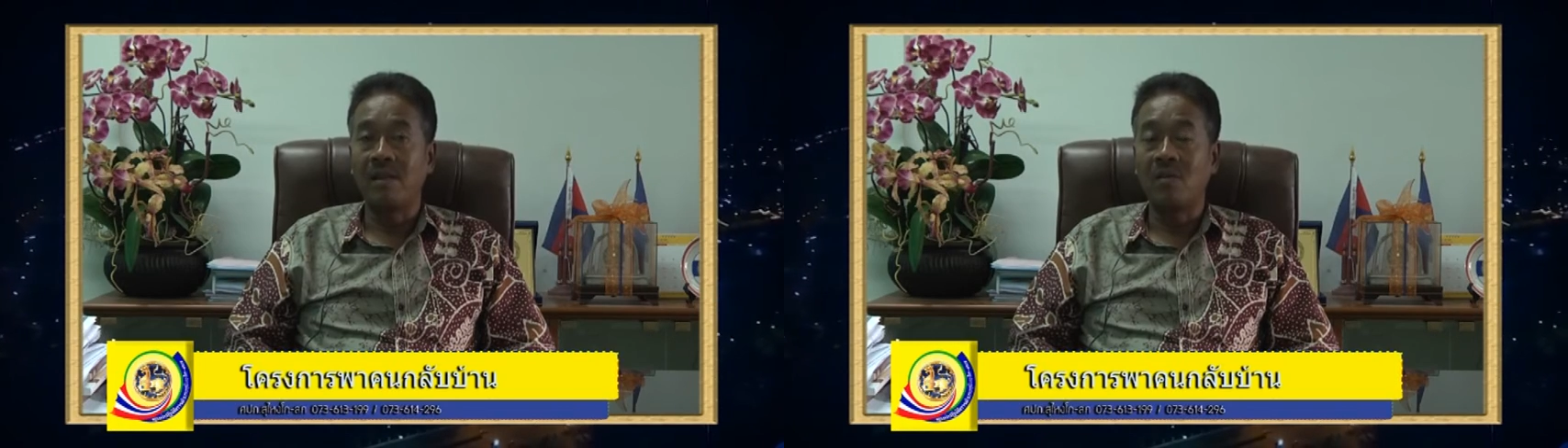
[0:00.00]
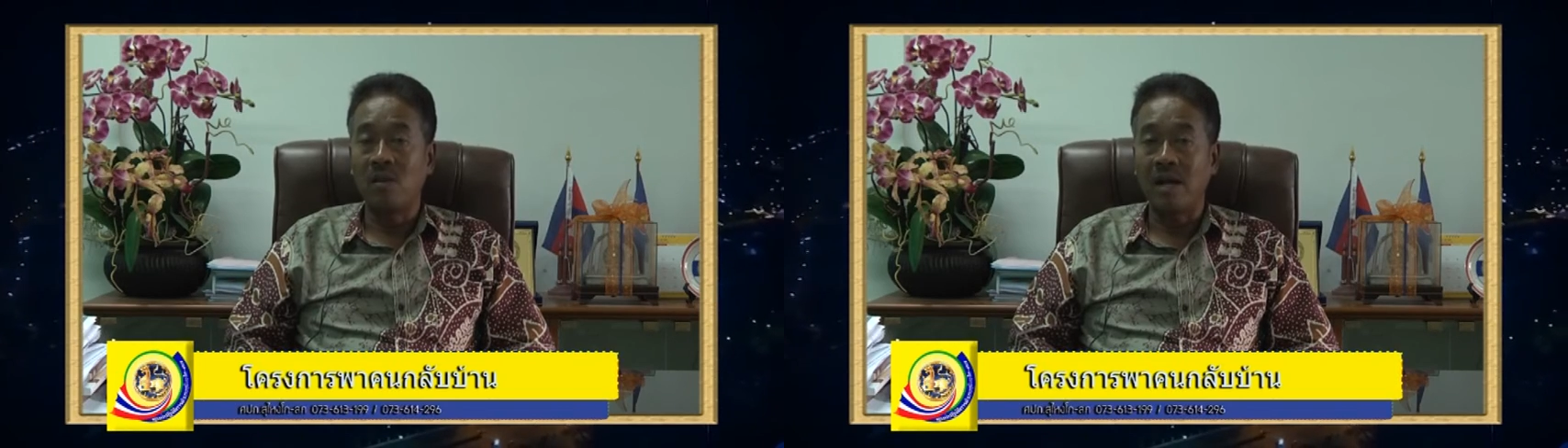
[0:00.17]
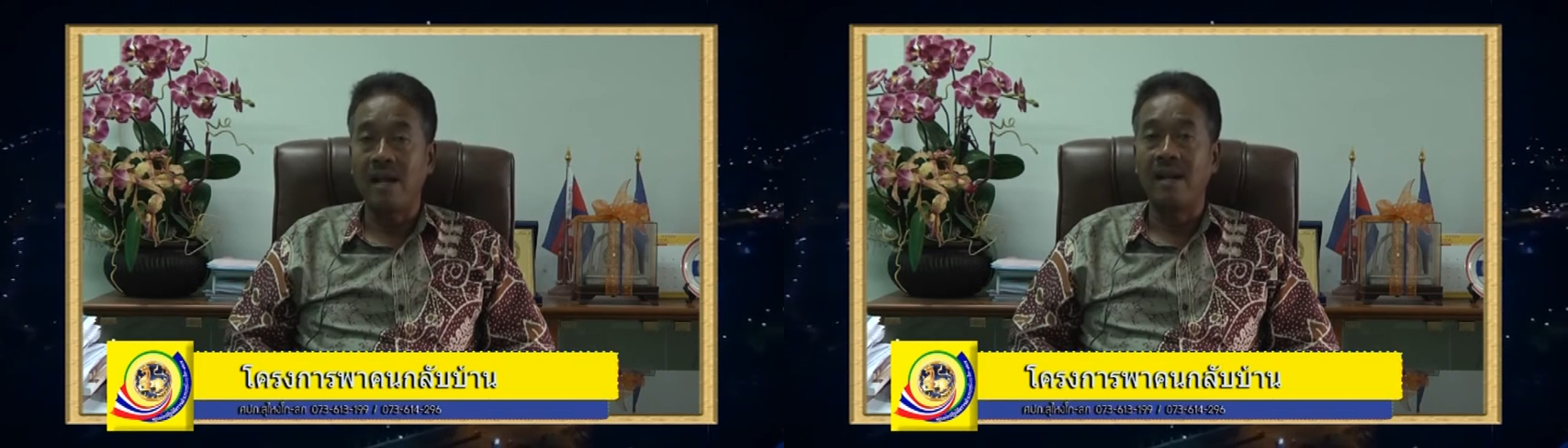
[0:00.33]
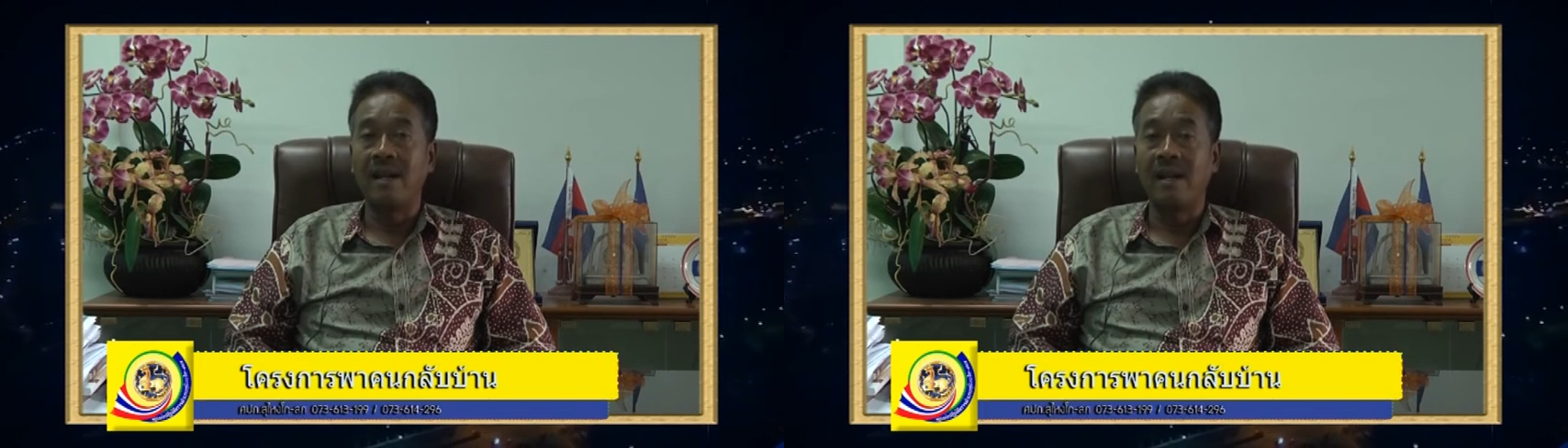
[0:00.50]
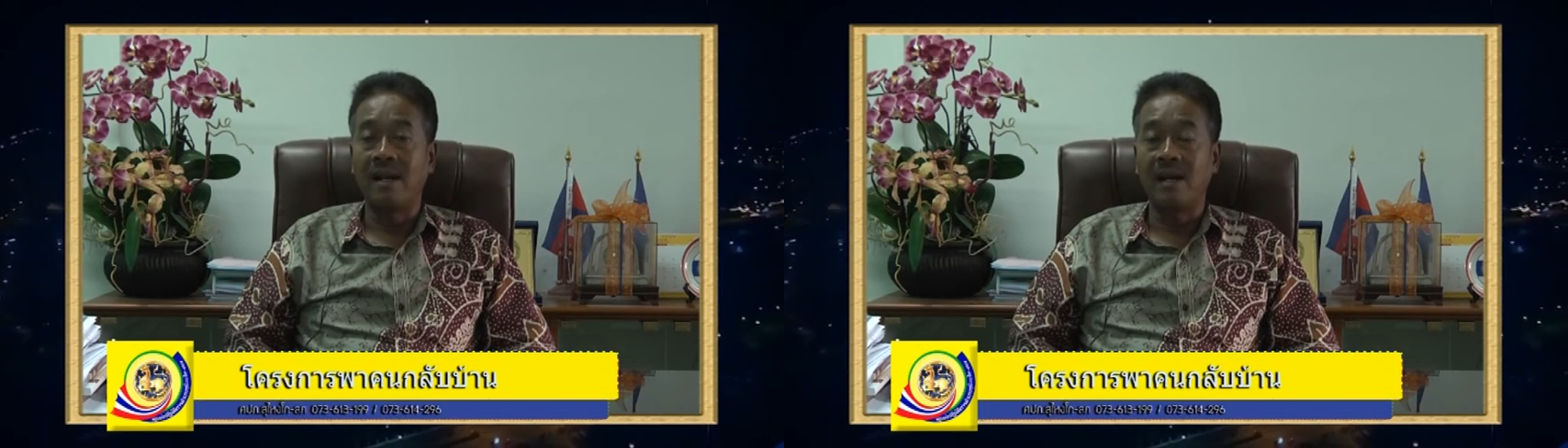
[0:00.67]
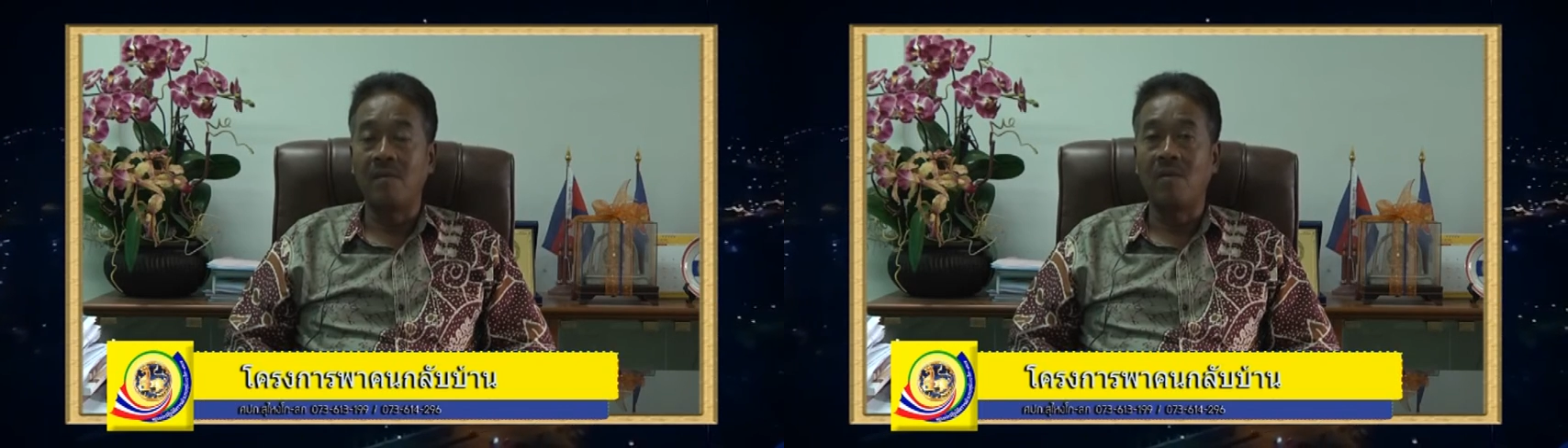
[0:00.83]
ทุกท่าน
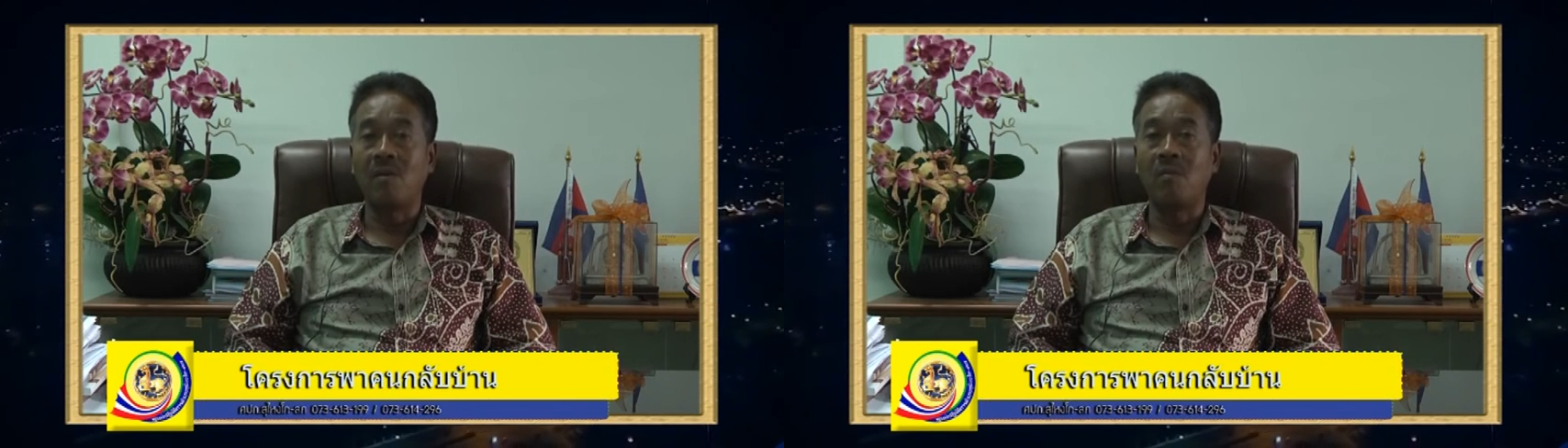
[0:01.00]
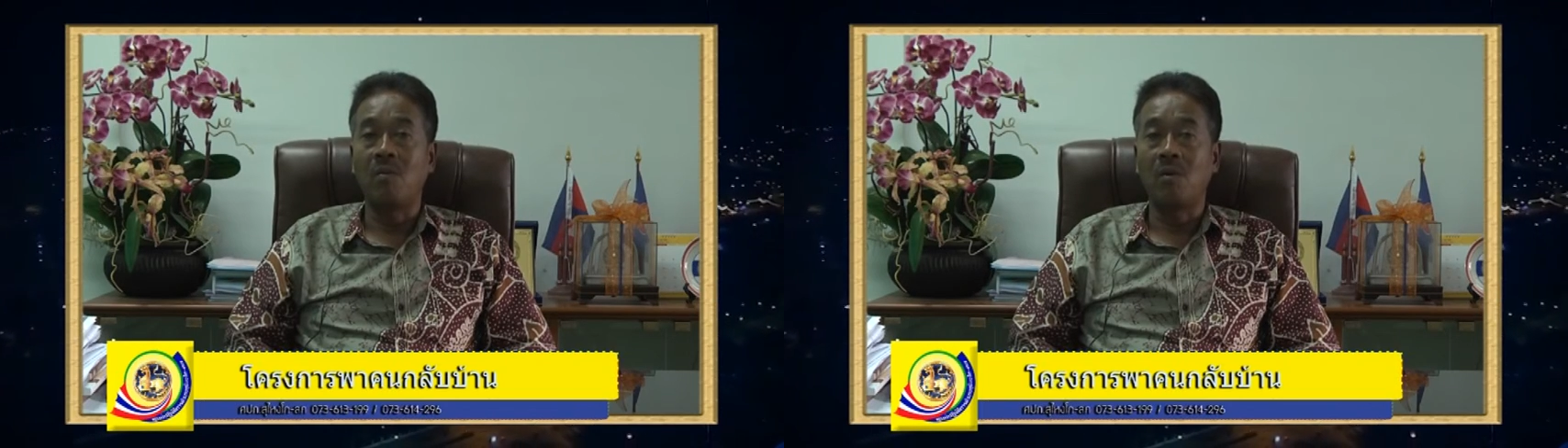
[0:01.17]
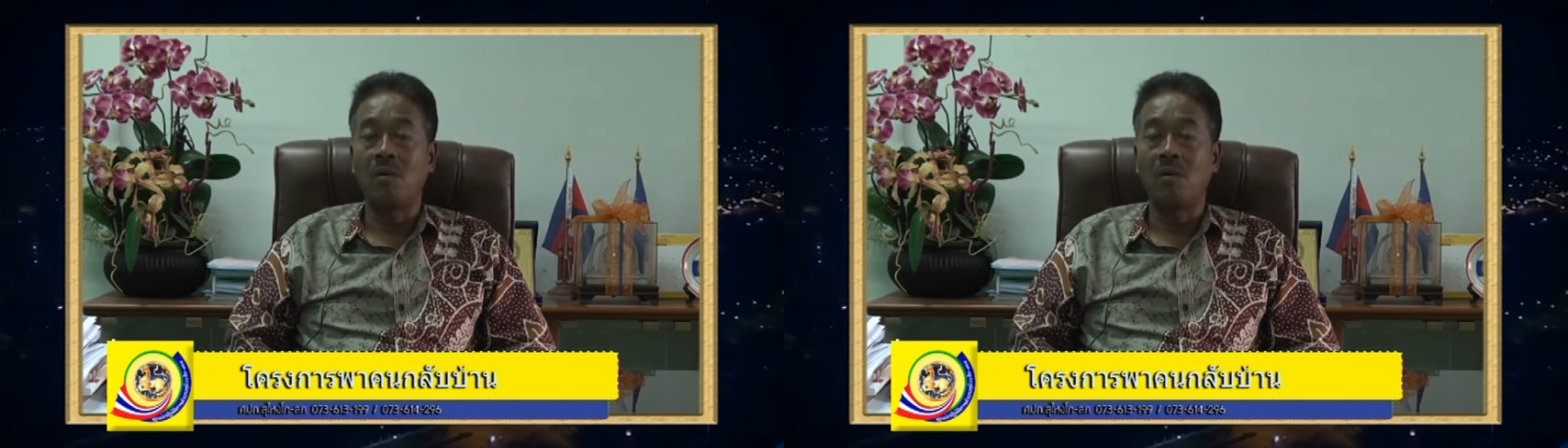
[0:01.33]
นะครับ ก็ขอบ